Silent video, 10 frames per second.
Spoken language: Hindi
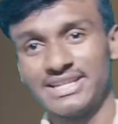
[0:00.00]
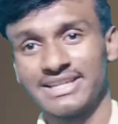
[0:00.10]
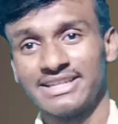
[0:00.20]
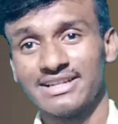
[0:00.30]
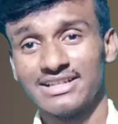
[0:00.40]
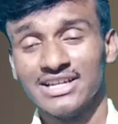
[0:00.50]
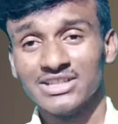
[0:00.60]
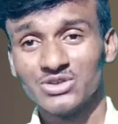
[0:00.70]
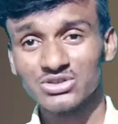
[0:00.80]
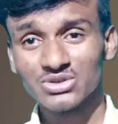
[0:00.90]
टेक्निकल
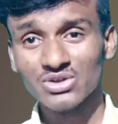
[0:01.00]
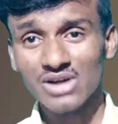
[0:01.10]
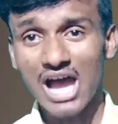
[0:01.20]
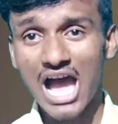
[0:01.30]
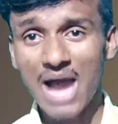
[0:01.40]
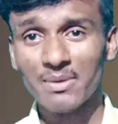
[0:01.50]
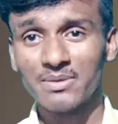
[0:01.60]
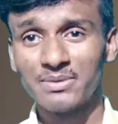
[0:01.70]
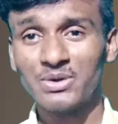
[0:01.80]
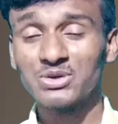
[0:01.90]
दोस्तों आप
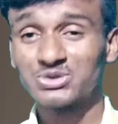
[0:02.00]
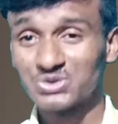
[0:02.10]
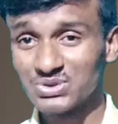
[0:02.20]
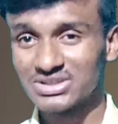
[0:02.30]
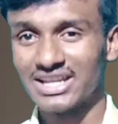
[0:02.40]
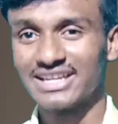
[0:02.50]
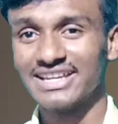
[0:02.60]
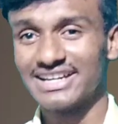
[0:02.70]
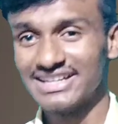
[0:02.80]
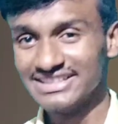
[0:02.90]
हमारे वीडियो को शुरू से
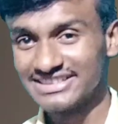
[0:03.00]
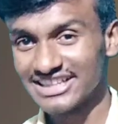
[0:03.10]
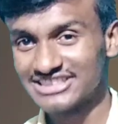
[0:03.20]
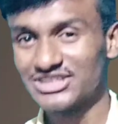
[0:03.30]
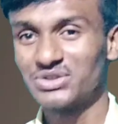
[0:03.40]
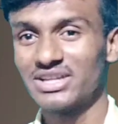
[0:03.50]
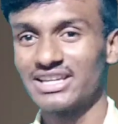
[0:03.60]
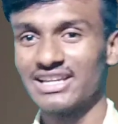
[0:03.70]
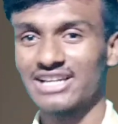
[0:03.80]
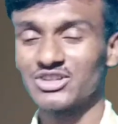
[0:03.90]
लेकर अंत तक जरूर
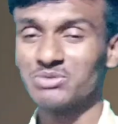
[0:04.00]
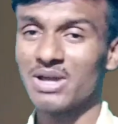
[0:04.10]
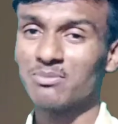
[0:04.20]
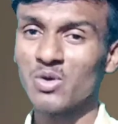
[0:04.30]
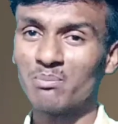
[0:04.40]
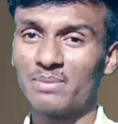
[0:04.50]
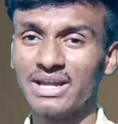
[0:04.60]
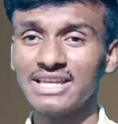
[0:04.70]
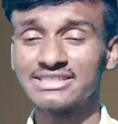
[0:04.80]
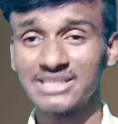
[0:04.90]
देखेगा क्योंकि मैं आपको
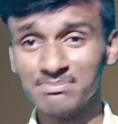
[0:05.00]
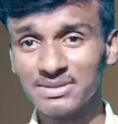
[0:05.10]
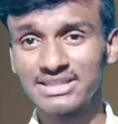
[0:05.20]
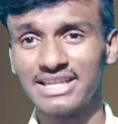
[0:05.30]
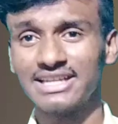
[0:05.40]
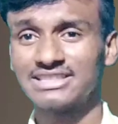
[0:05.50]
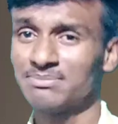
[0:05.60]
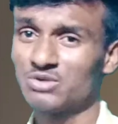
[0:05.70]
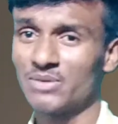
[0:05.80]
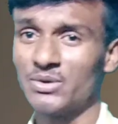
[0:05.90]
बड़े ही सिंपल तरीके से
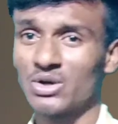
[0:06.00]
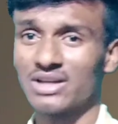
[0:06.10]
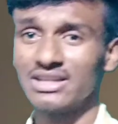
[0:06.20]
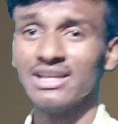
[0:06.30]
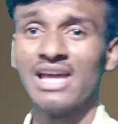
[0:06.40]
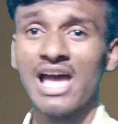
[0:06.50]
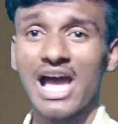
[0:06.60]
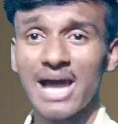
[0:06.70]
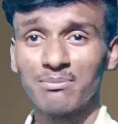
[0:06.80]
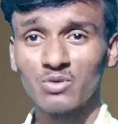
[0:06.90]
पूरे वीडियो के अंदर
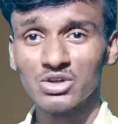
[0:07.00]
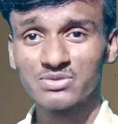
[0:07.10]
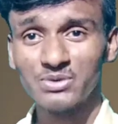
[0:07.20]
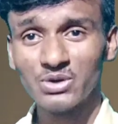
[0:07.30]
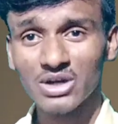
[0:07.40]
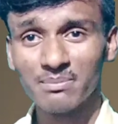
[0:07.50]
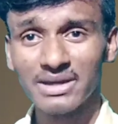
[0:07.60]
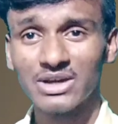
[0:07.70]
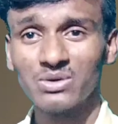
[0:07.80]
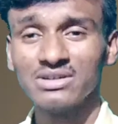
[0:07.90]
आपको इस वीडियो का
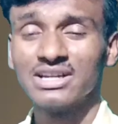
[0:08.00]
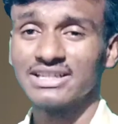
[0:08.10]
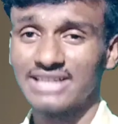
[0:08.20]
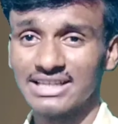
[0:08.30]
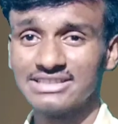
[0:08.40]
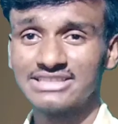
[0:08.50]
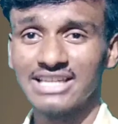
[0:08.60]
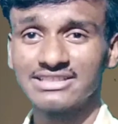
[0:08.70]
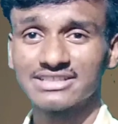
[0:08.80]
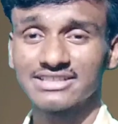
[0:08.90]
बैकग्राउंड कैसे
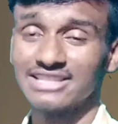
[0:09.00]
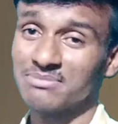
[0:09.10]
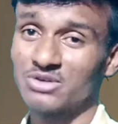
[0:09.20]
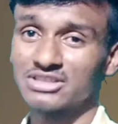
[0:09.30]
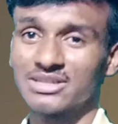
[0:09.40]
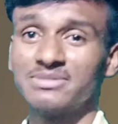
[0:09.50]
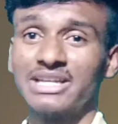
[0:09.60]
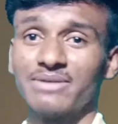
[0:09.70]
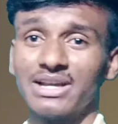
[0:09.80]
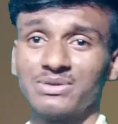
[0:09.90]
चेंज कर सकते हैं पूरा समझाने वाला